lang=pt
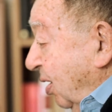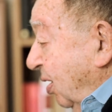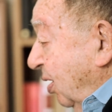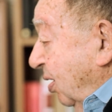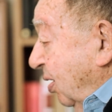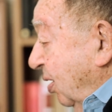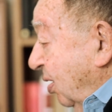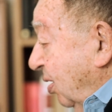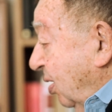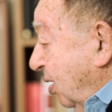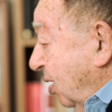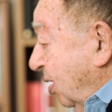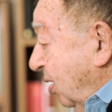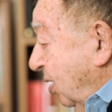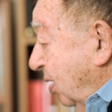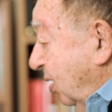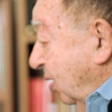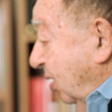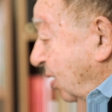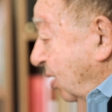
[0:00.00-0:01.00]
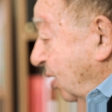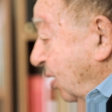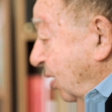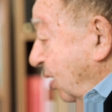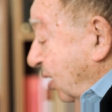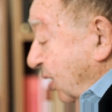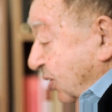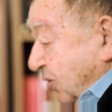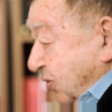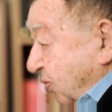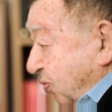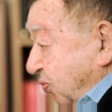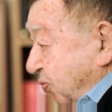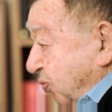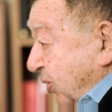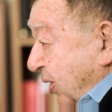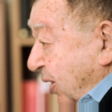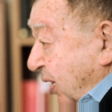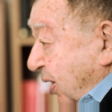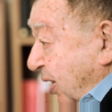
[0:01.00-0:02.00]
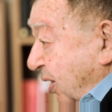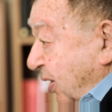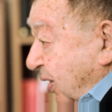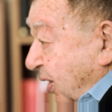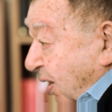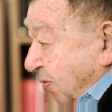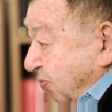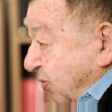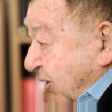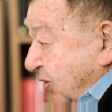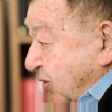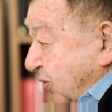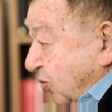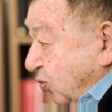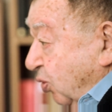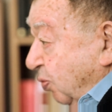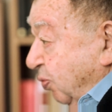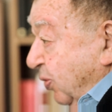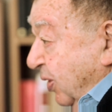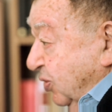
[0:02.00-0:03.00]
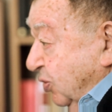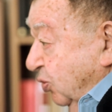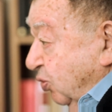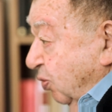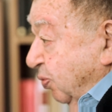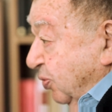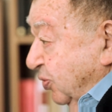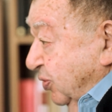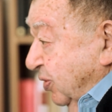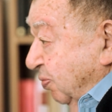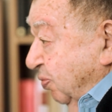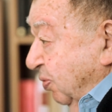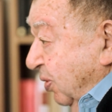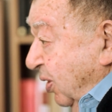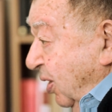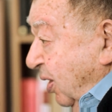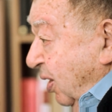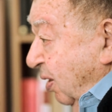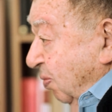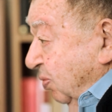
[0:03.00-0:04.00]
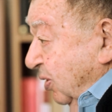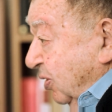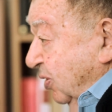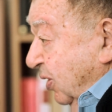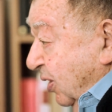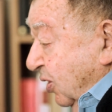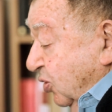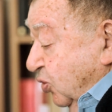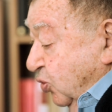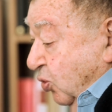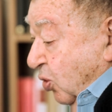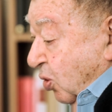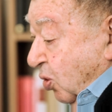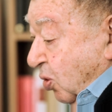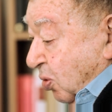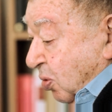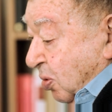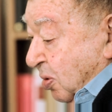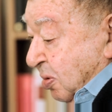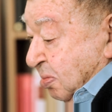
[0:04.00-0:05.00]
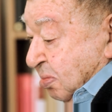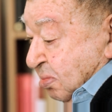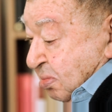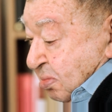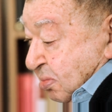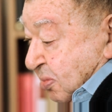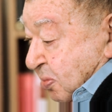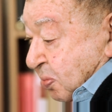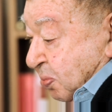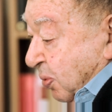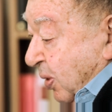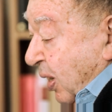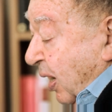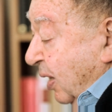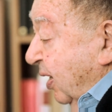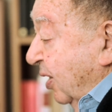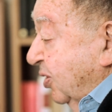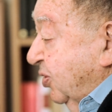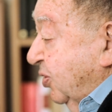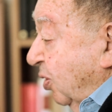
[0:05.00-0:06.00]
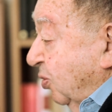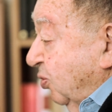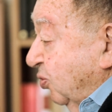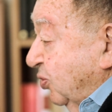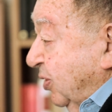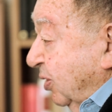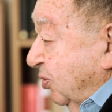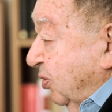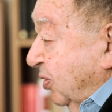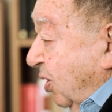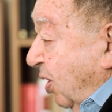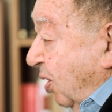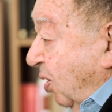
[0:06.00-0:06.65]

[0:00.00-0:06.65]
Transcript: E, uh, esse foi, e havia esse grupo, e esse grupo sempre me interessou, a razão não sei dizer,